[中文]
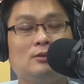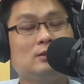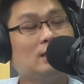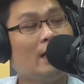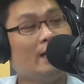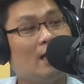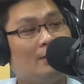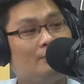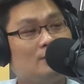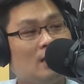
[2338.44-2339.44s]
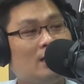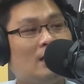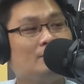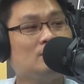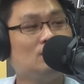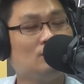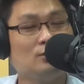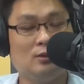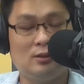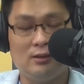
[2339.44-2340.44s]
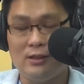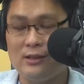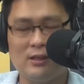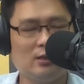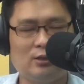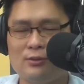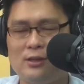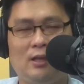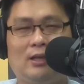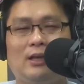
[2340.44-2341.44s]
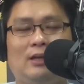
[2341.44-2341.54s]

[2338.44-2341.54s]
台南，台南上经济上上清的，